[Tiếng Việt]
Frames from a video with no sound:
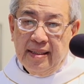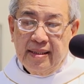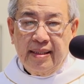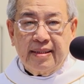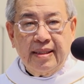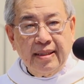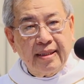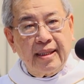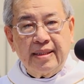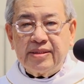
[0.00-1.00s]
thì
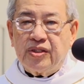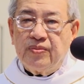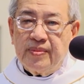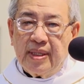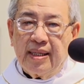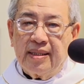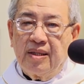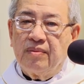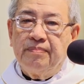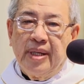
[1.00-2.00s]
tất cả chúng ta
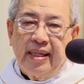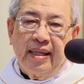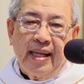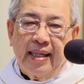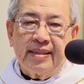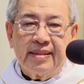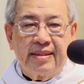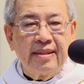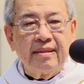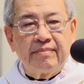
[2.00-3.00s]
đều bình đẳng
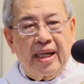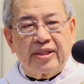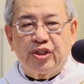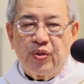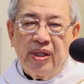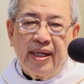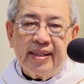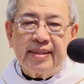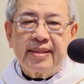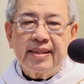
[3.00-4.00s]
trước mặt Chúa hết